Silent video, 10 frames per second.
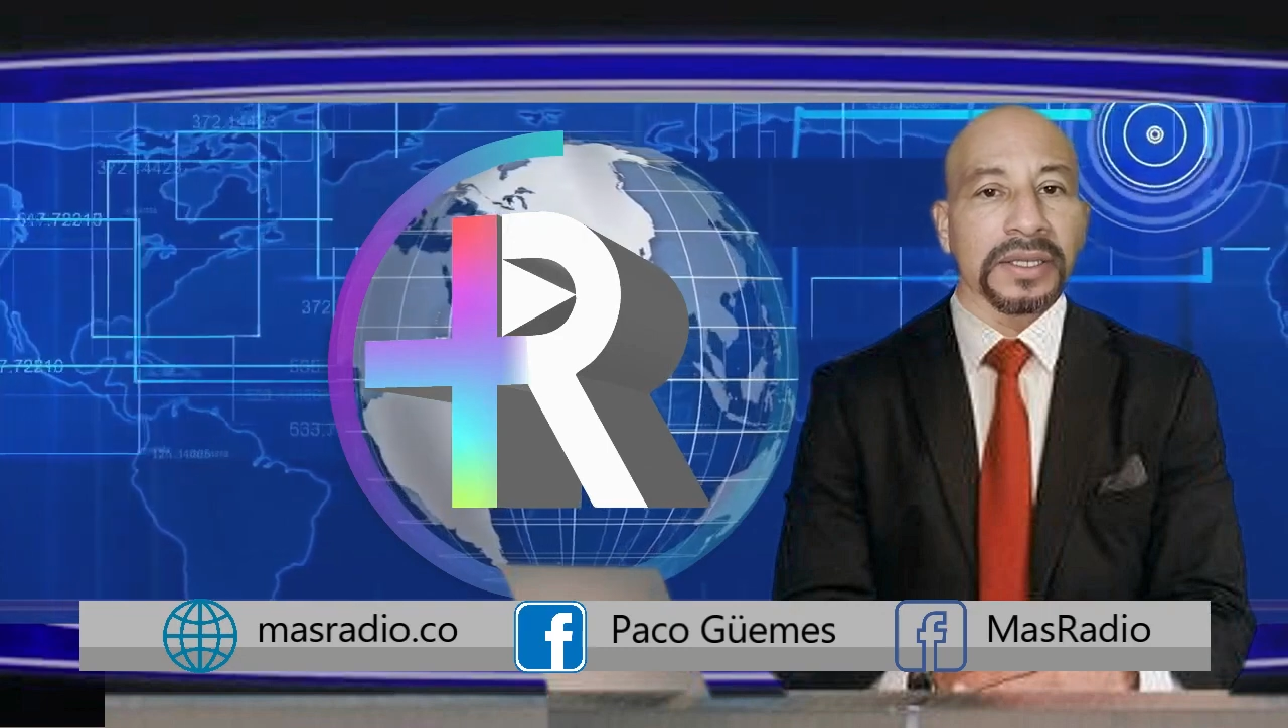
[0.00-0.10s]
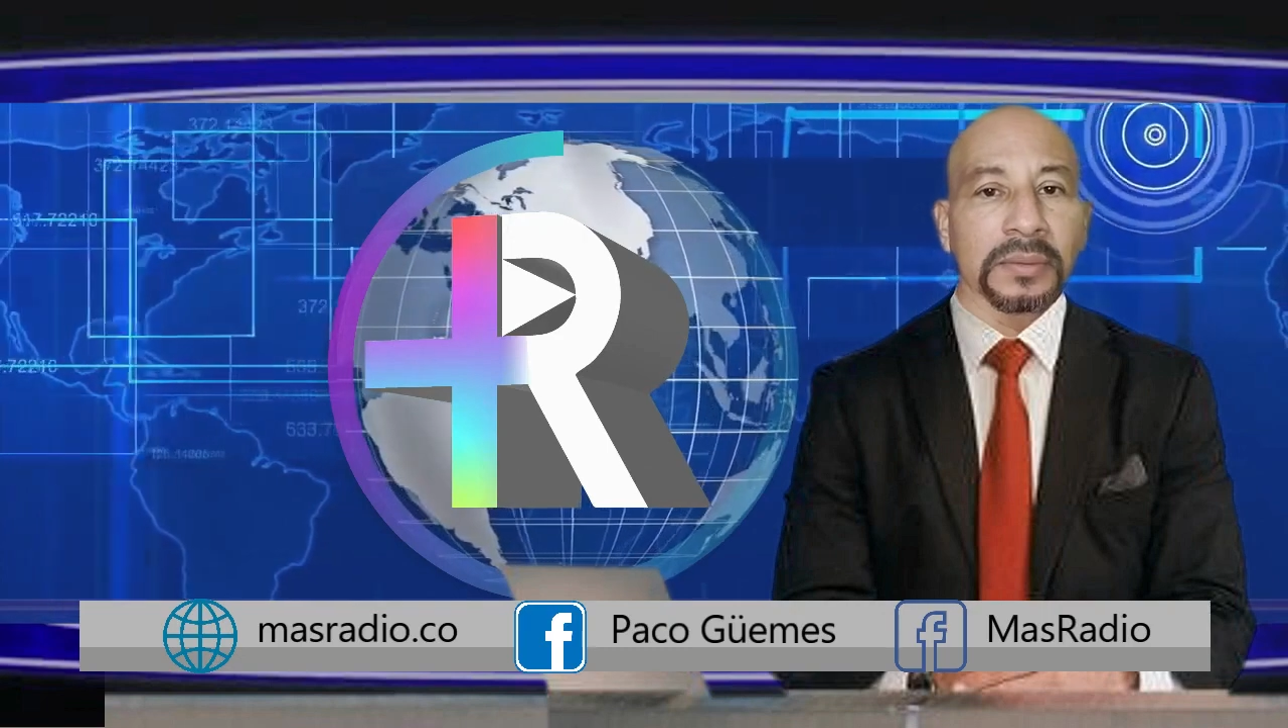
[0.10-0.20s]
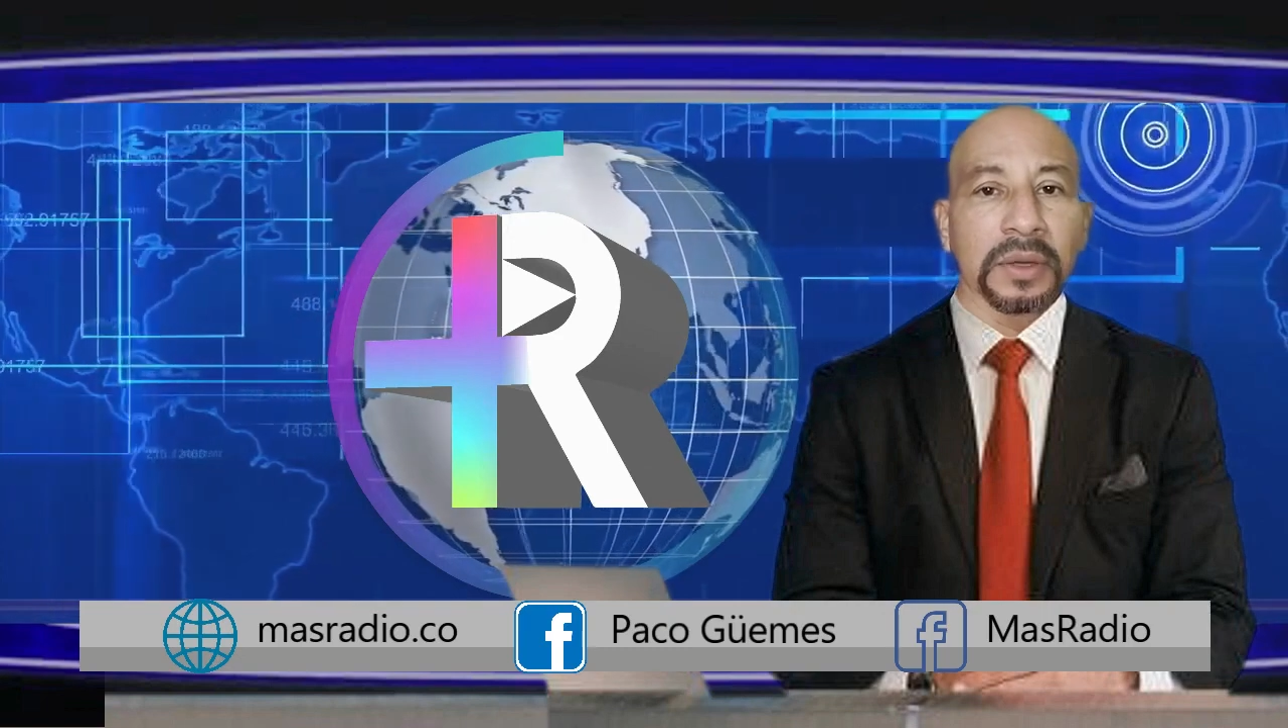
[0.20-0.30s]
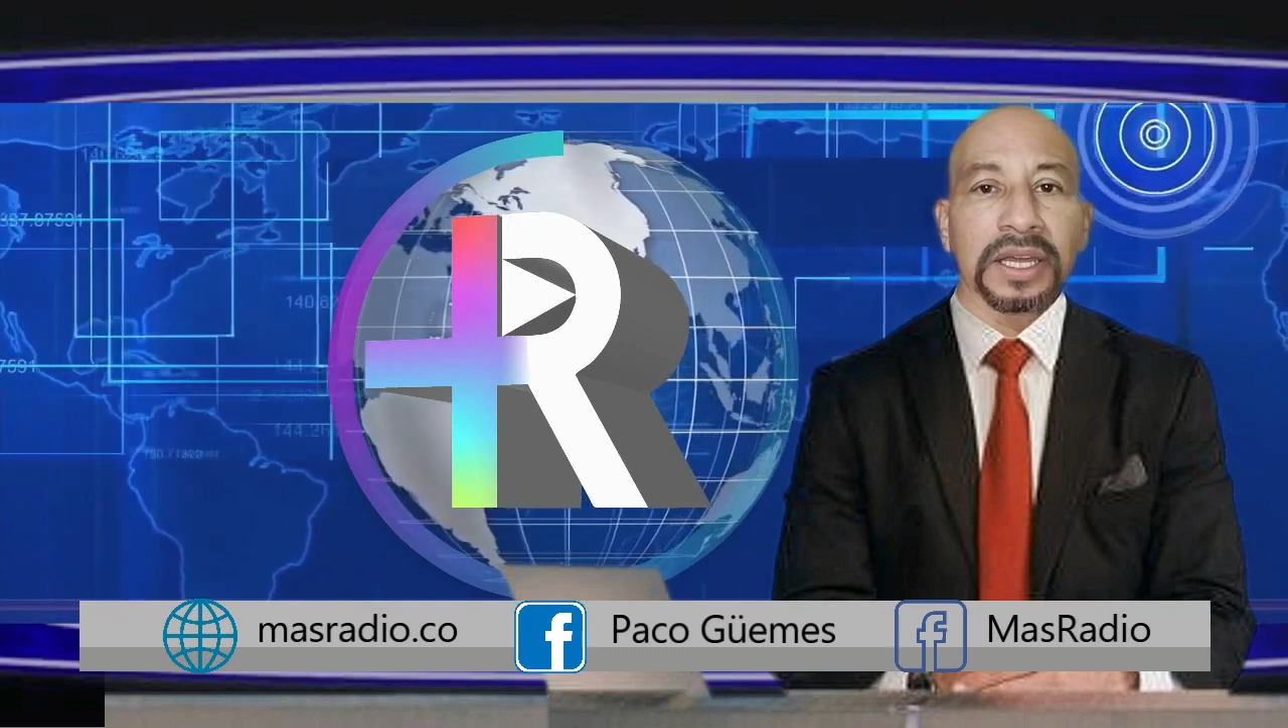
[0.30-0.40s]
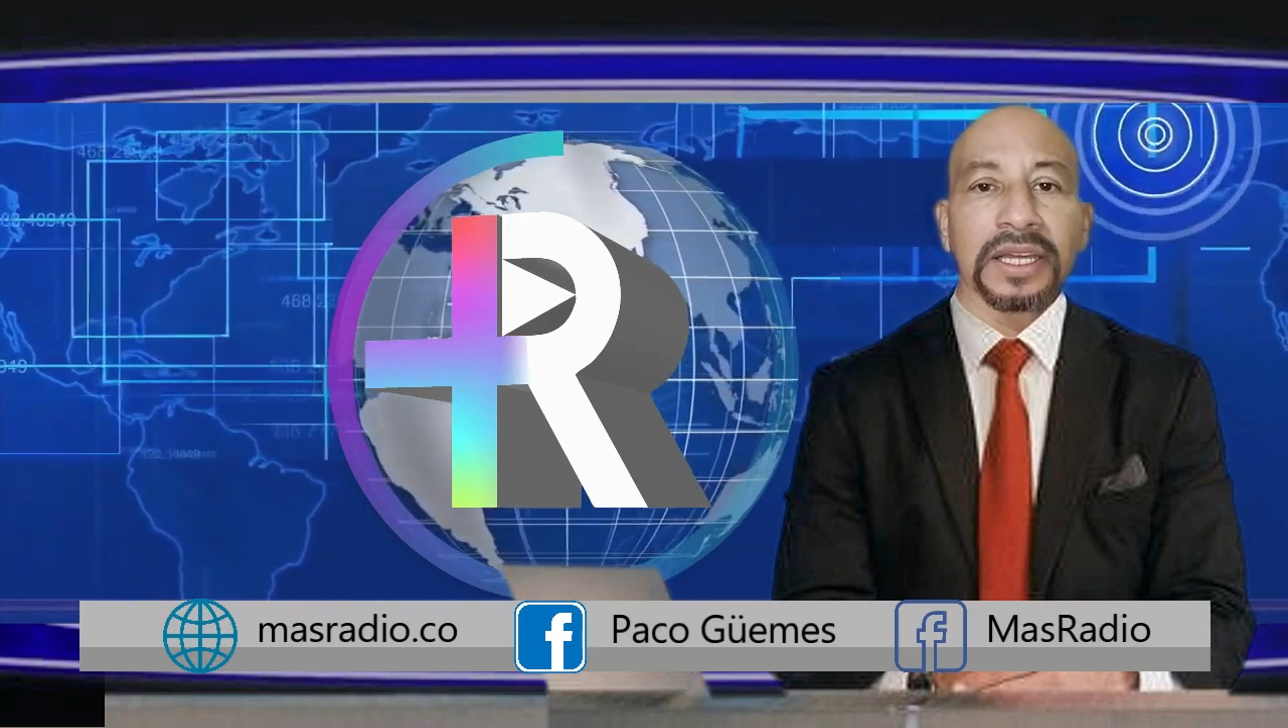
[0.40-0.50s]
de
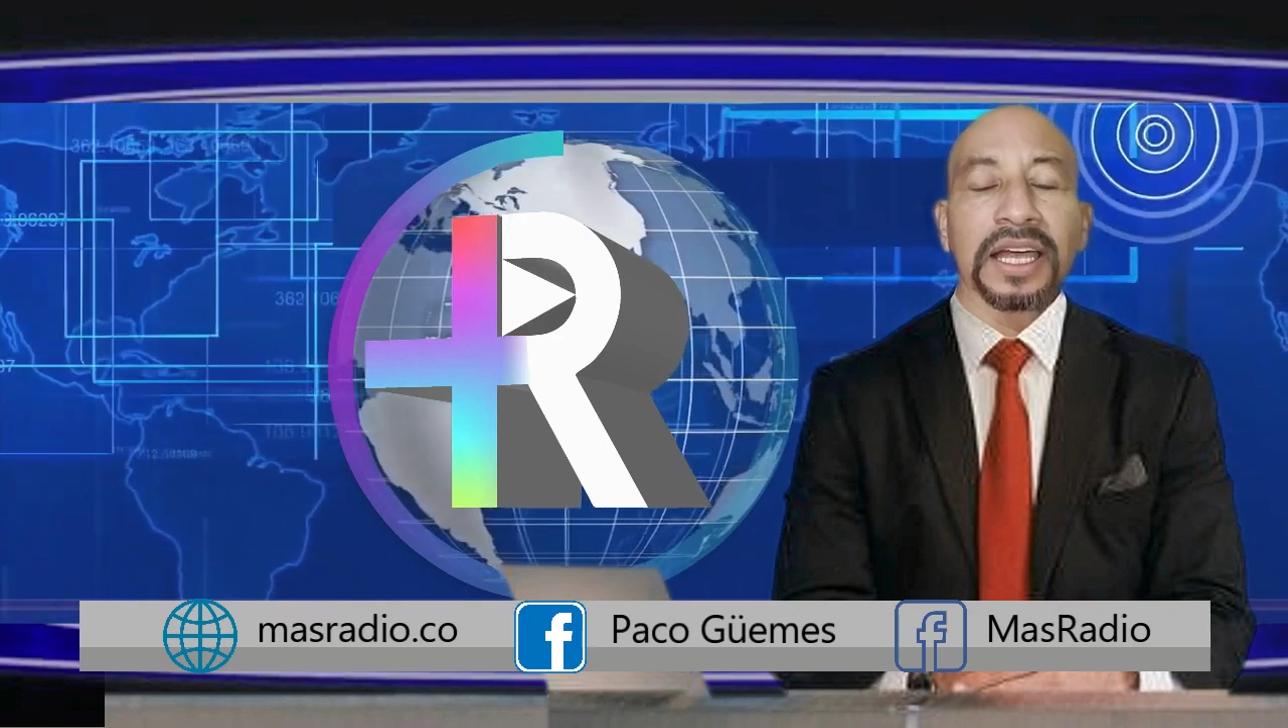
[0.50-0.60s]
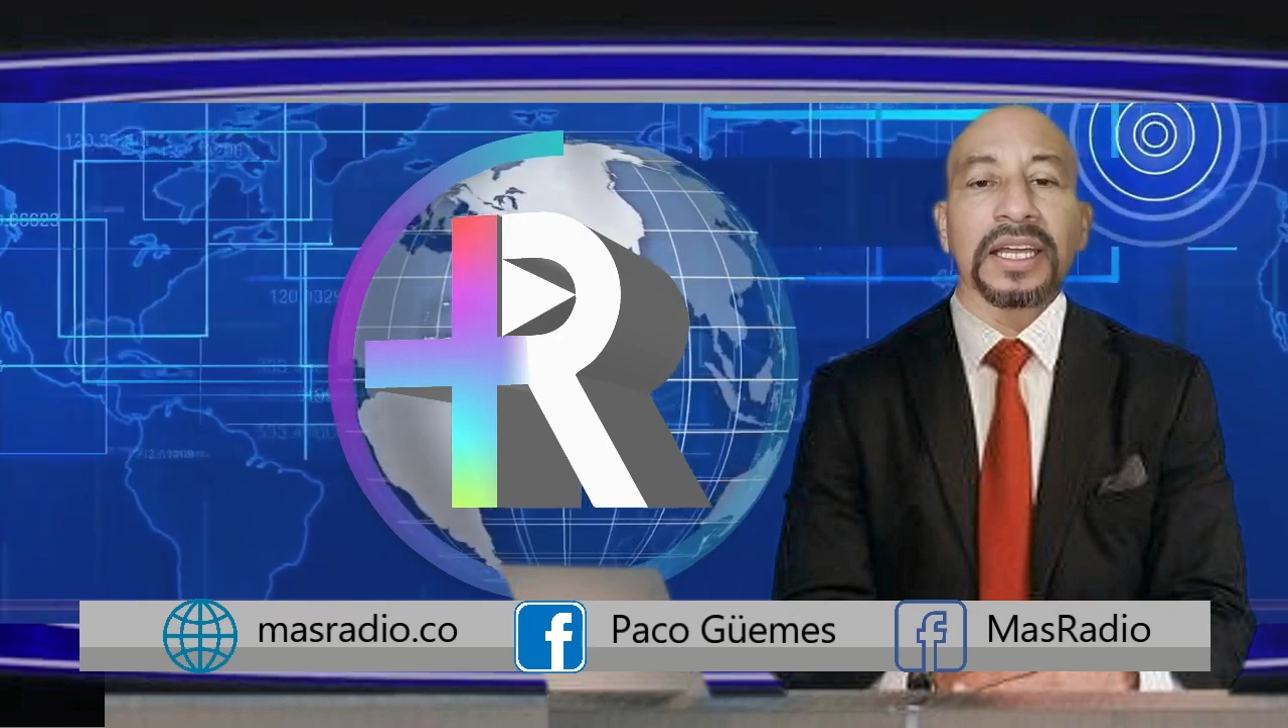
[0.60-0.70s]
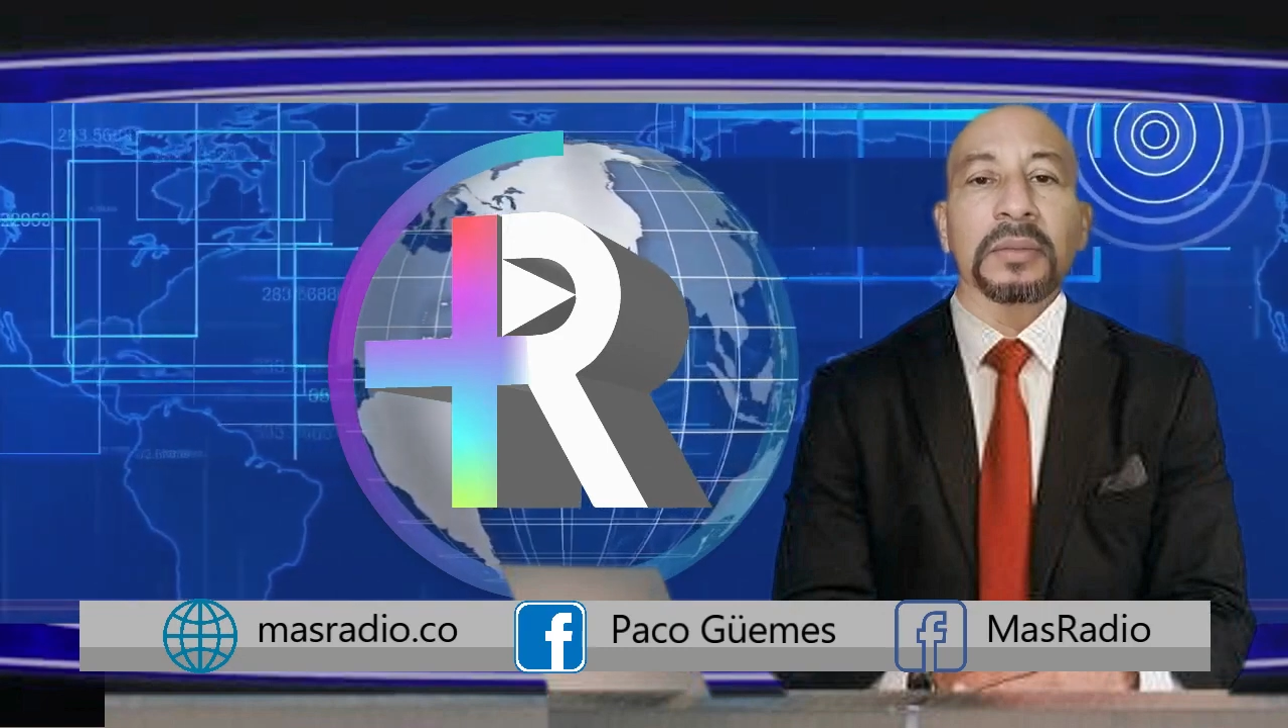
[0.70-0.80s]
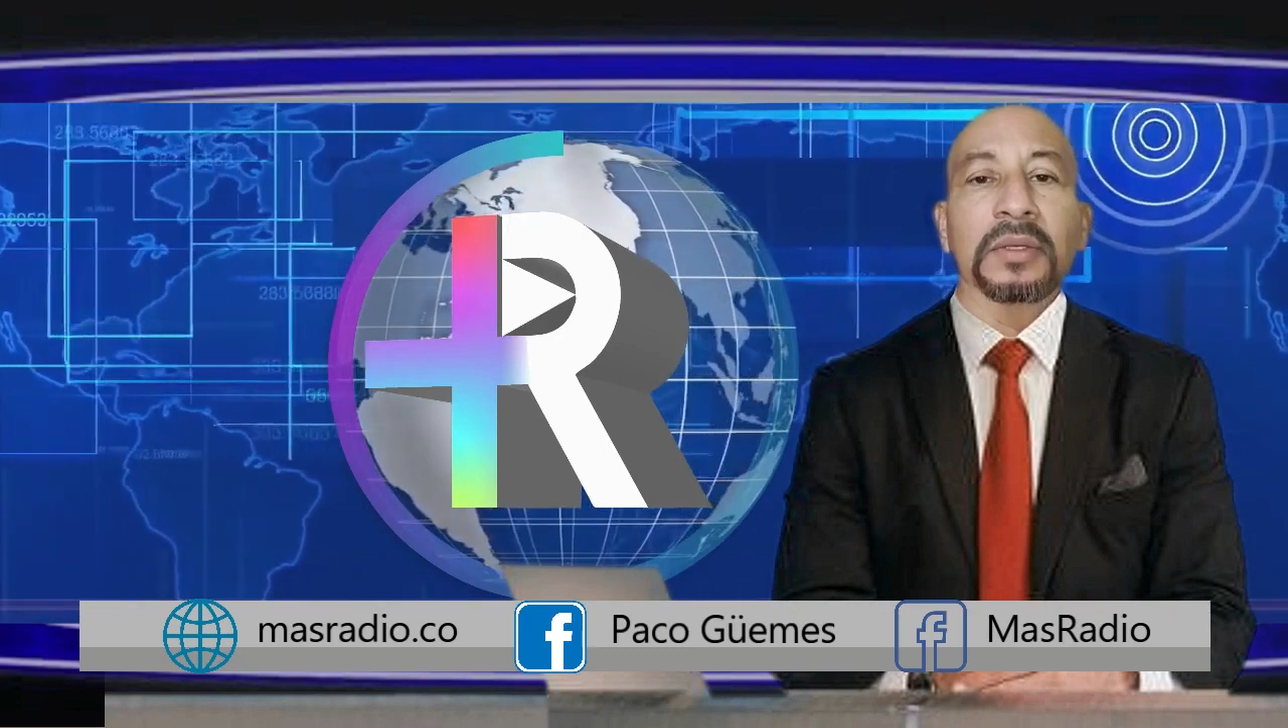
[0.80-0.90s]
Morena a la